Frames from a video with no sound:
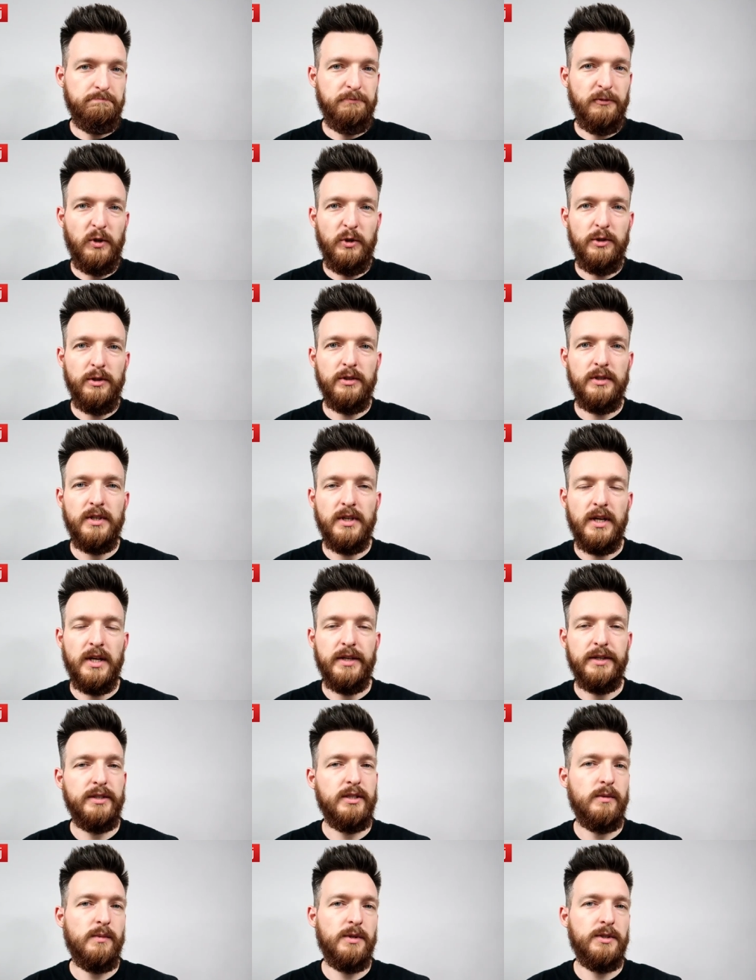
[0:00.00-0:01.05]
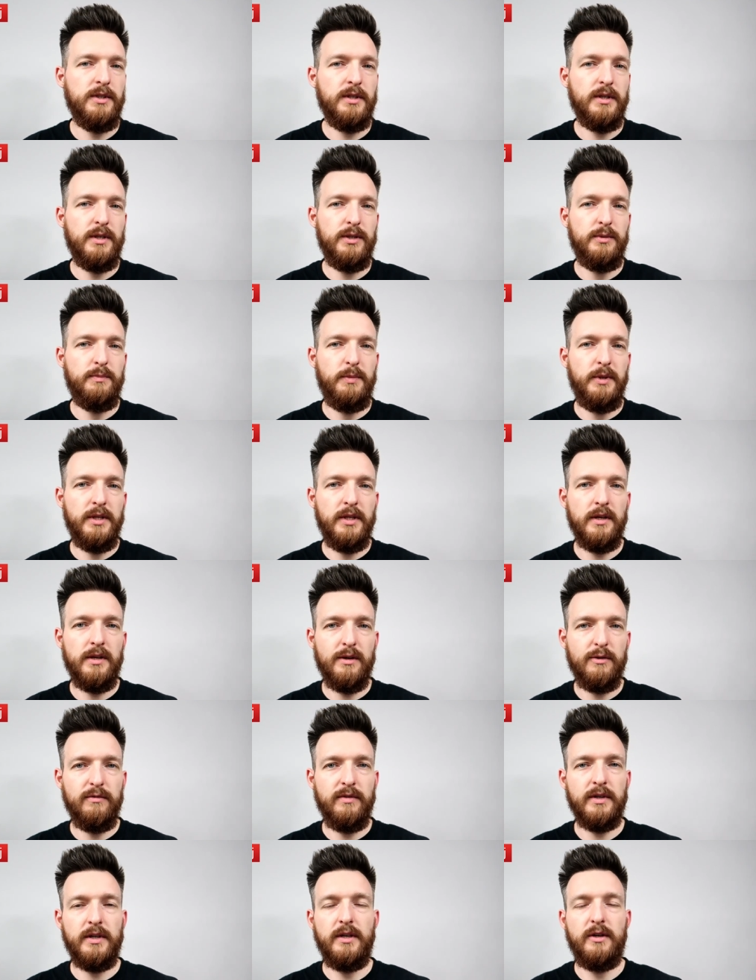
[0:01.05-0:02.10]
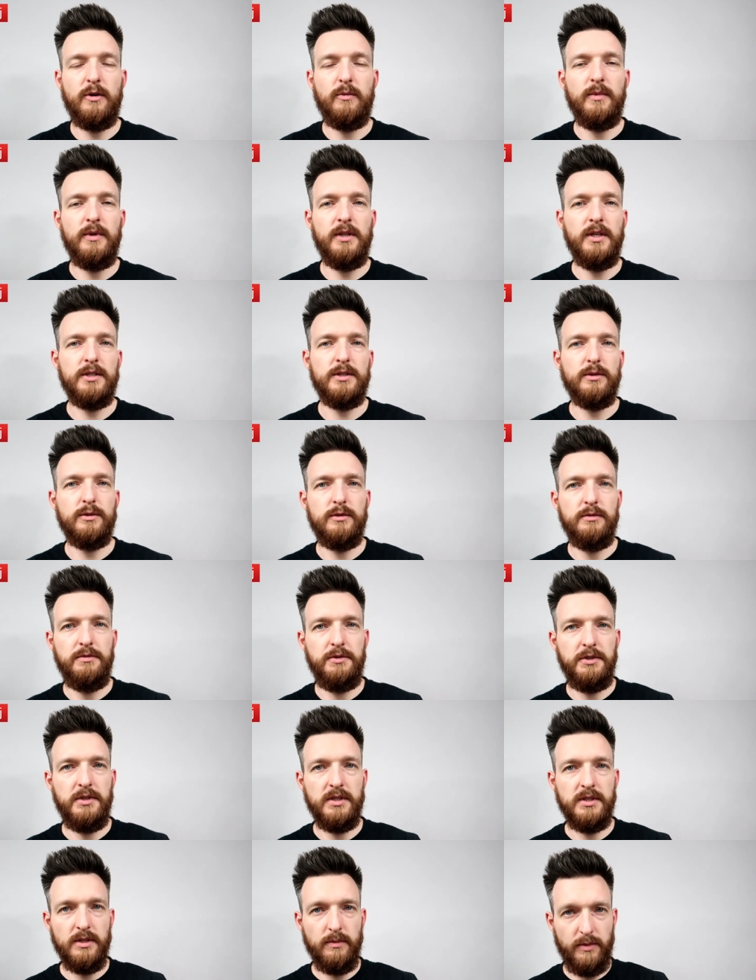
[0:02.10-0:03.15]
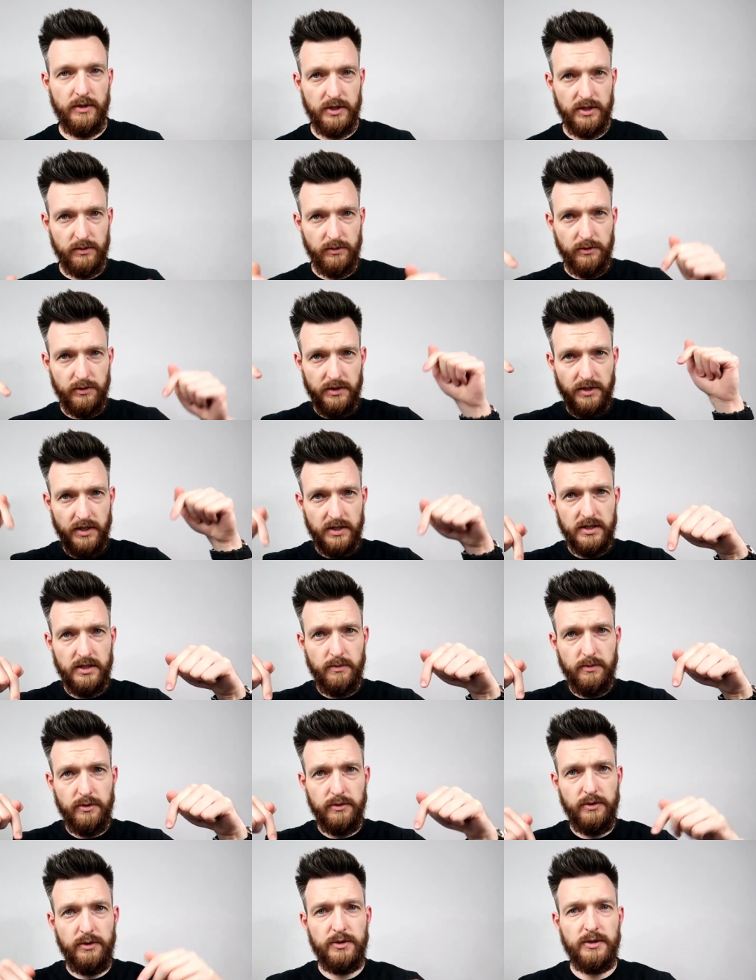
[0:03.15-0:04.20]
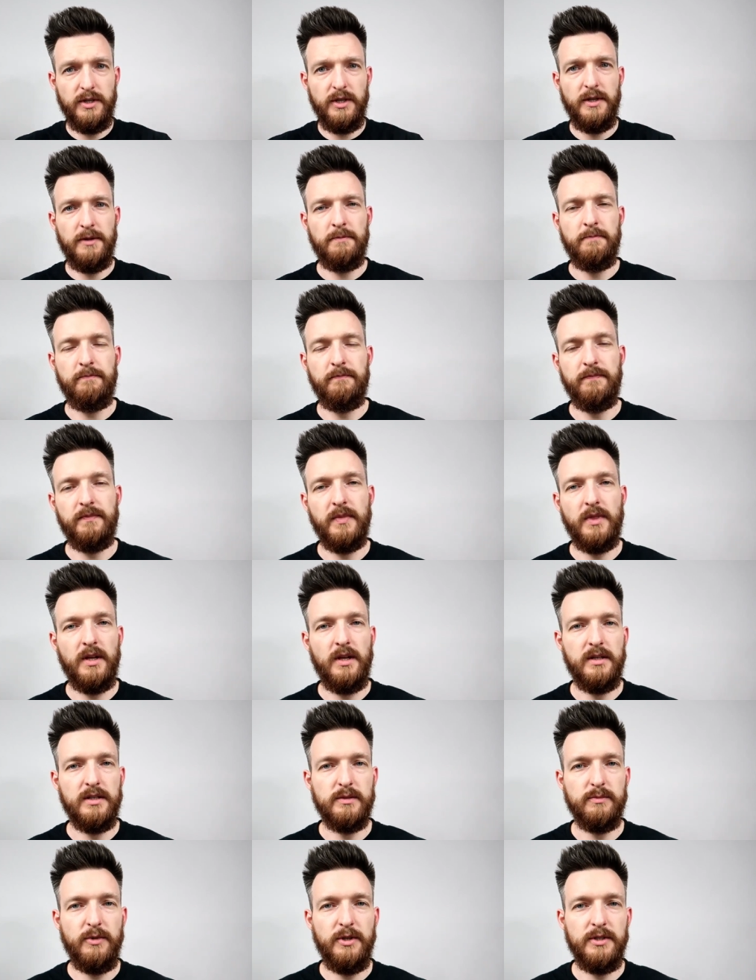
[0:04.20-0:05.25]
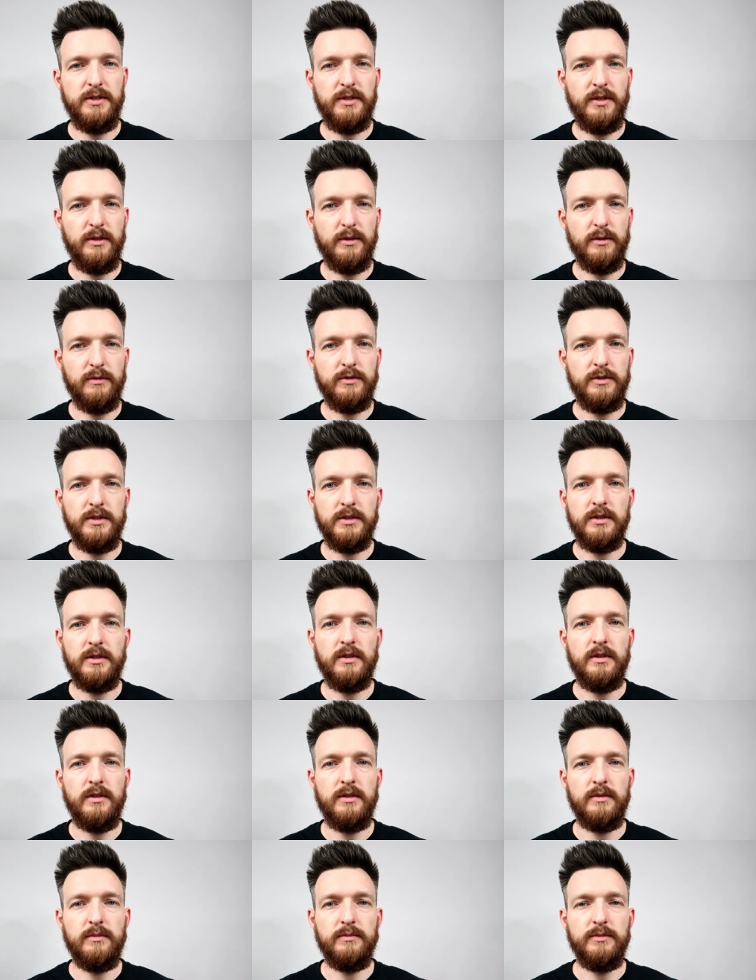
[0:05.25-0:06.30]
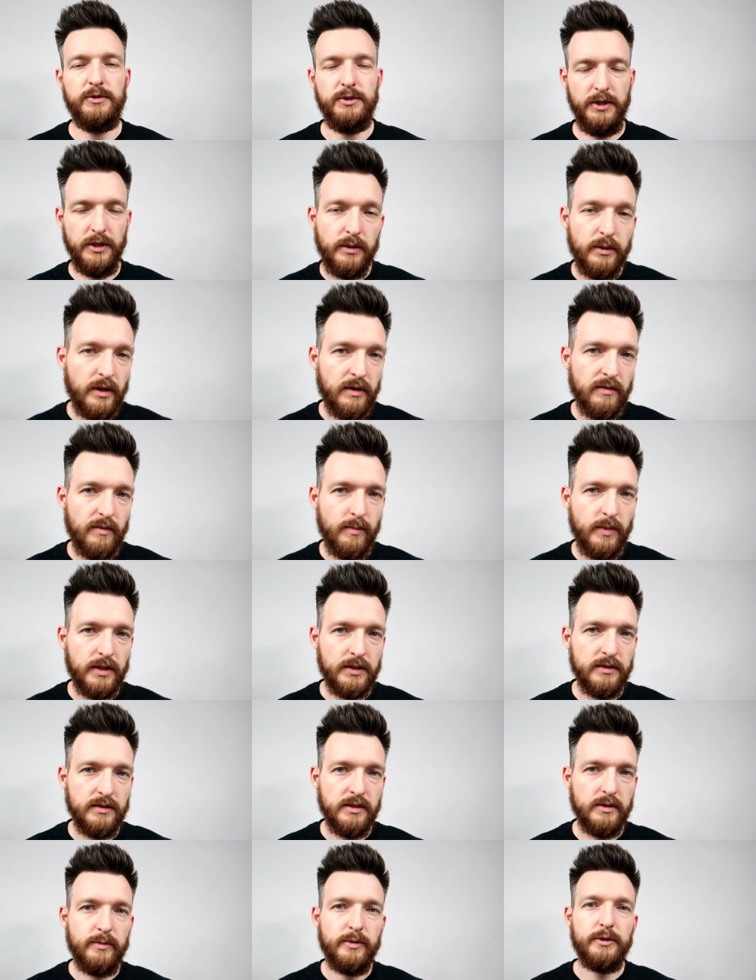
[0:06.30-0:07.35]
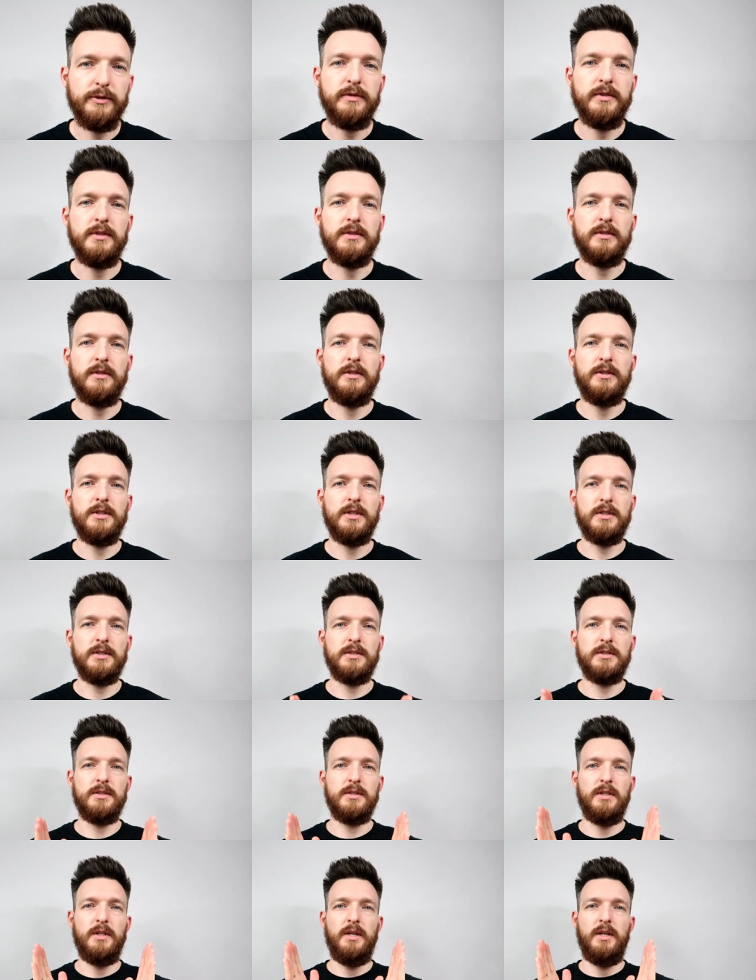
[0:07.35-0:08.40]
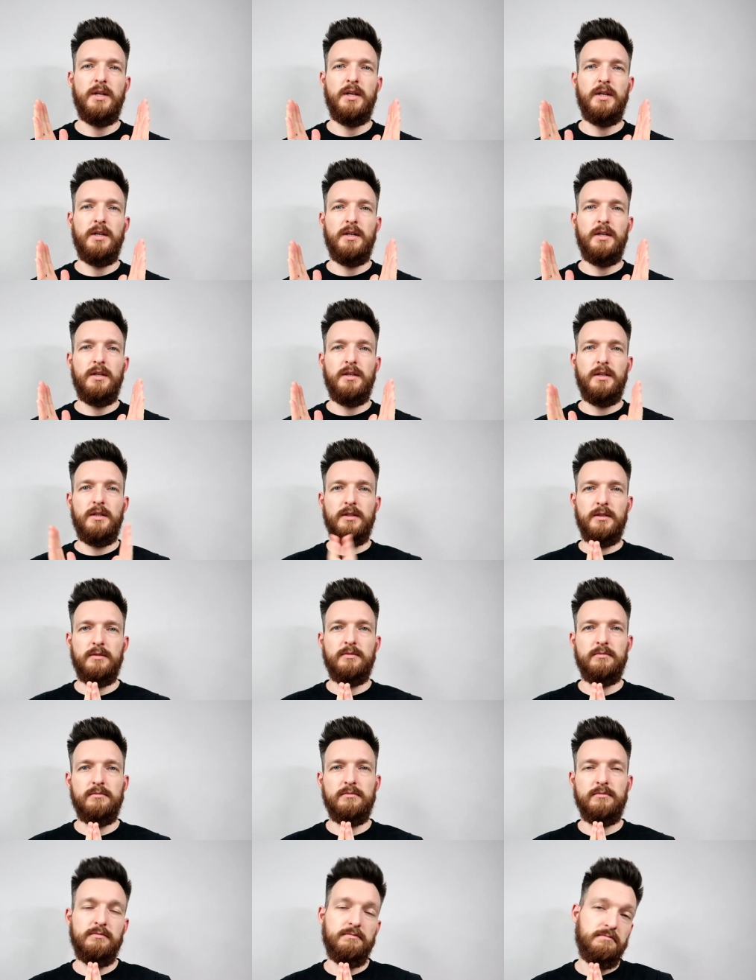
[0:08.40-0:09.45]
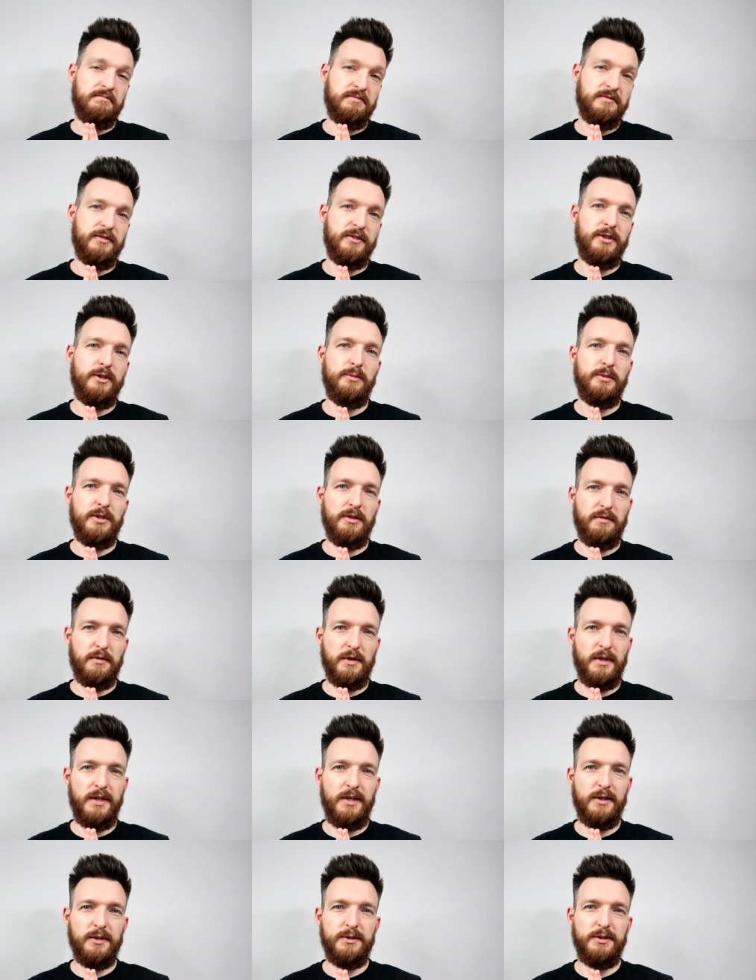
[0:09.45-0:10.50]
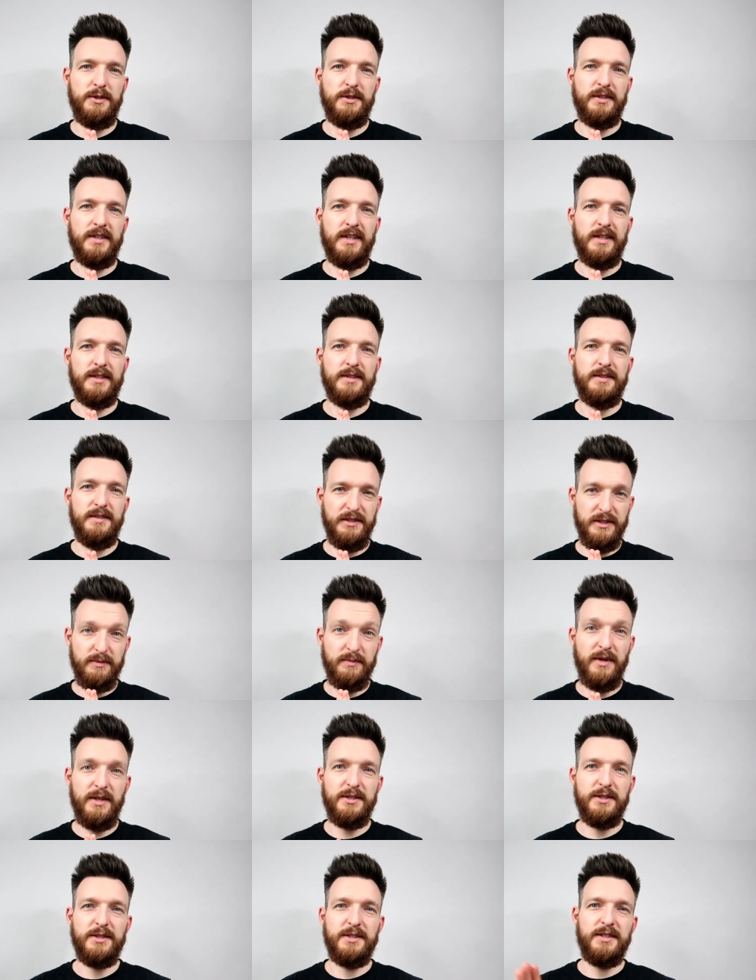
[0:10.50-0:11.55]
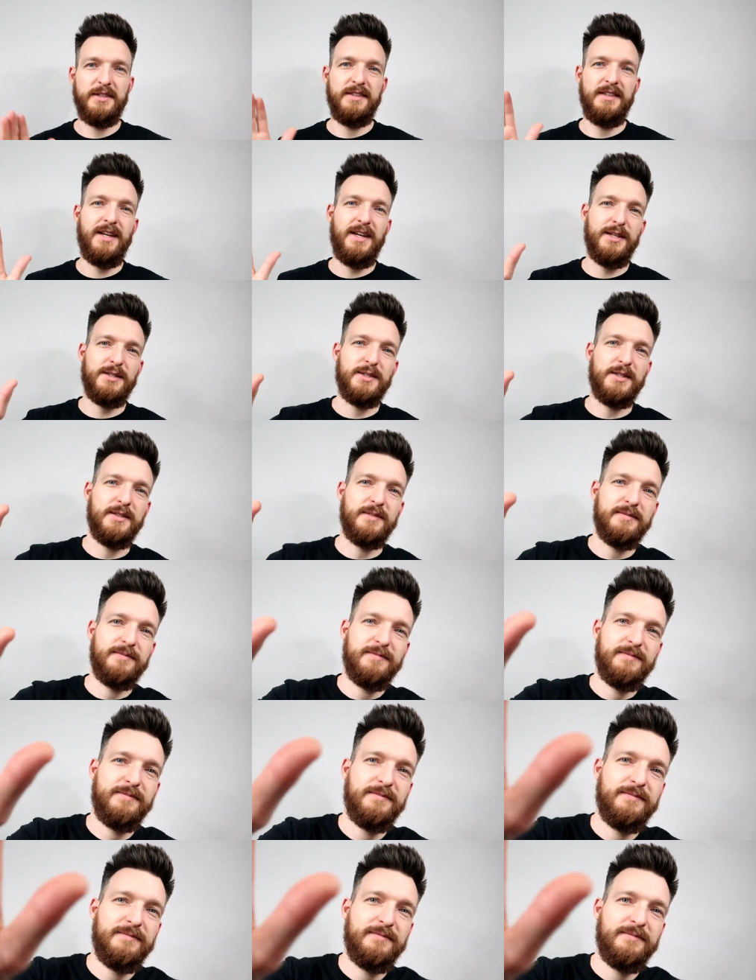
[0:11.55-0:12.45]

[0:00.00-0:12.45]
No i to tyle. Jeśli macie jakieś pytania, uwagi, komentarze, oczywiście zapraszam do sekcji poniżej z mojej strony to wszystko. Dziękuję Wam bardzo za poświęcony czas. Widzimy się w kolejnych odcinkach. Trzymajcie się. Na razie.